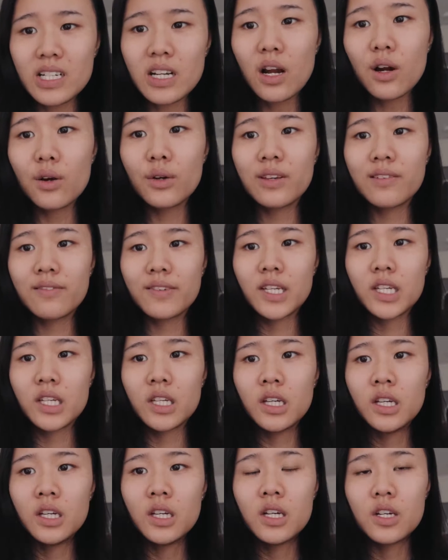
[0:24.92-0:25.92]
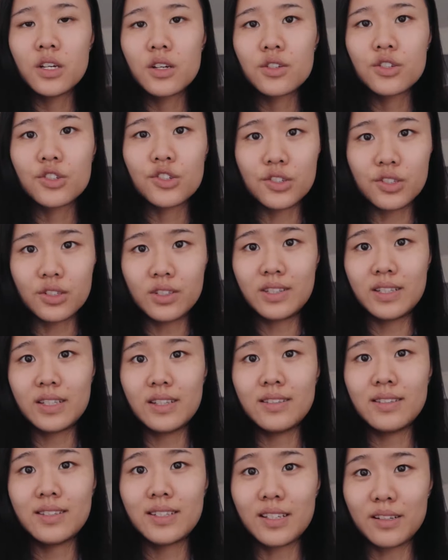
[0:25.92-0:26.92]
然后因为时
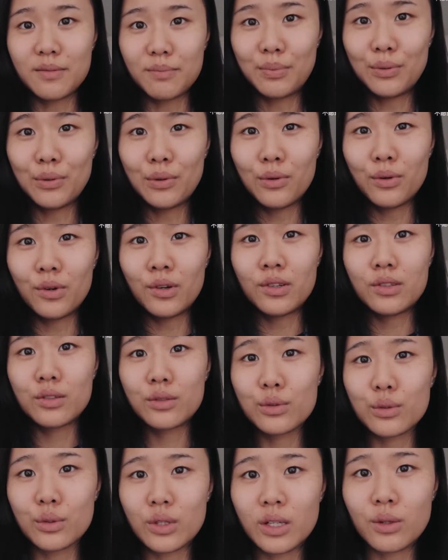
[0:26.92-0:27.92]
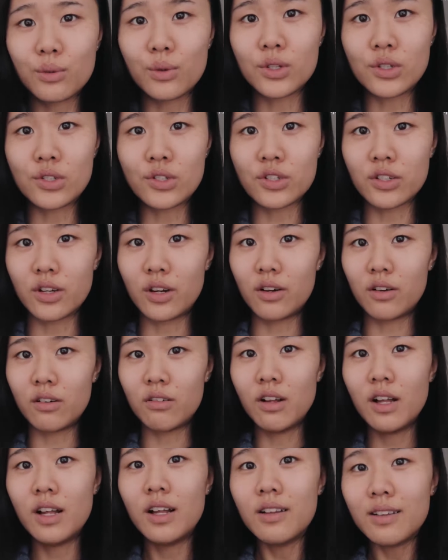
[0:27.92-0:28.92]
间紧迫，所以我只
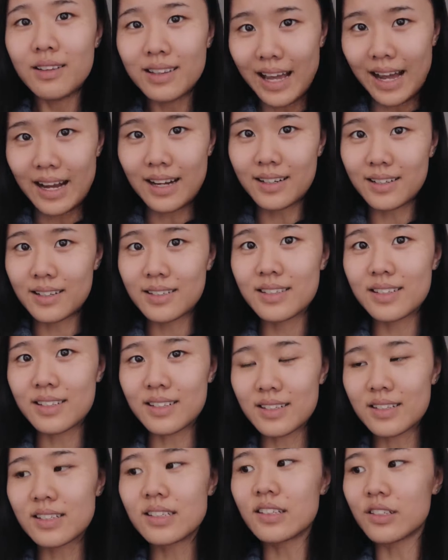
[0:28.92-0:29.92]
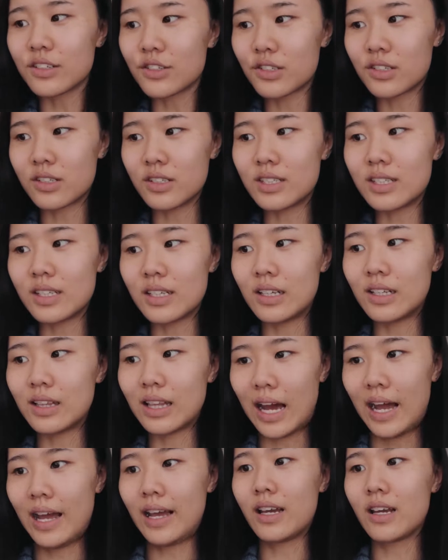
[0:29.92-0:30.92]
有两个星期的时间
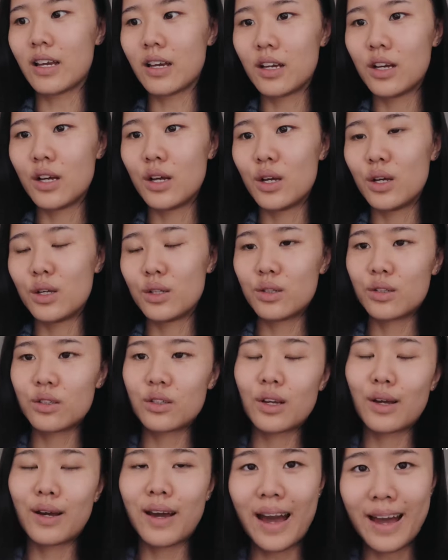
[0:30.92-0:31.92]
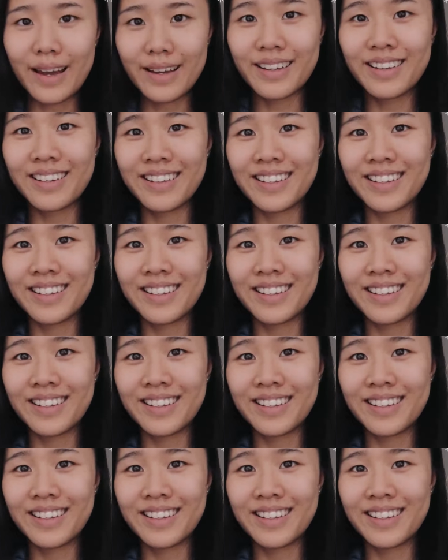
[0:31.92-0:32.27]
来看。